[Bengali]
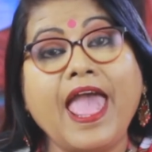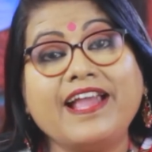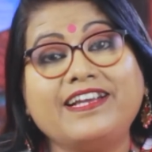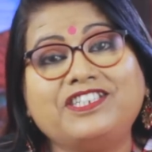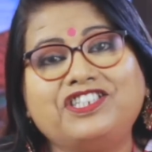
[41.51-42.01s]

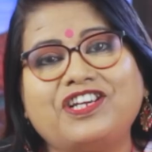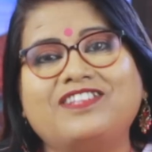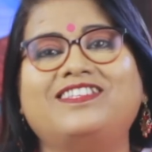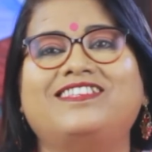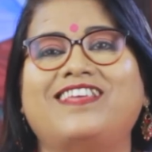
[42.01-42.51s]

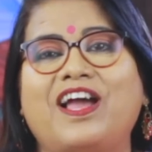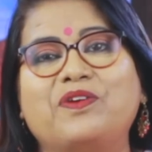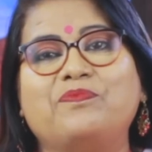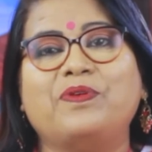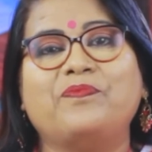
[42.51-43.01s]
একসাথে
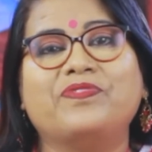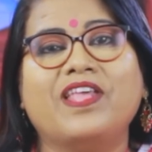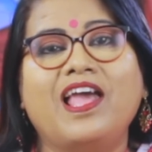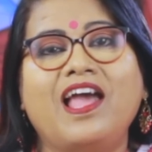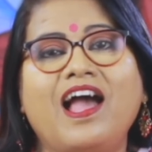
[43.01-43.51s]
থাকবে
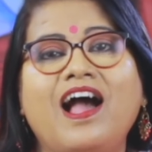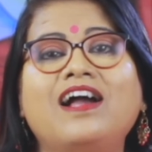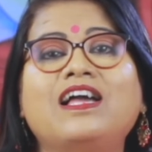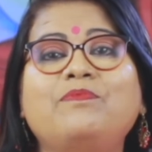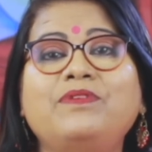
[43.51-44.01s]

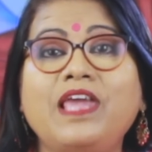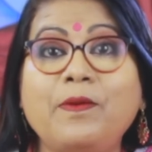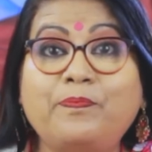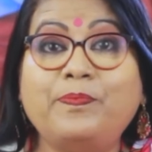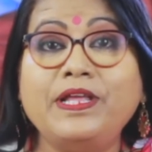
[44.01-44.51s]
আগামী
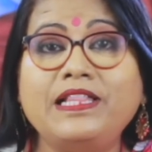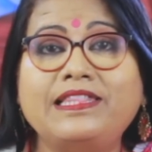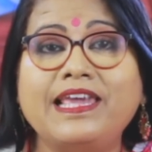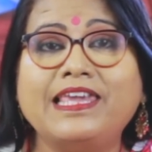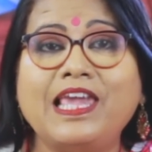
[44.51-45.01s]
এপ্রিল
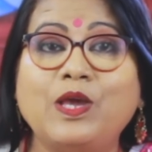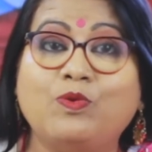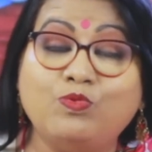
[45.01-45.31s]
থেকে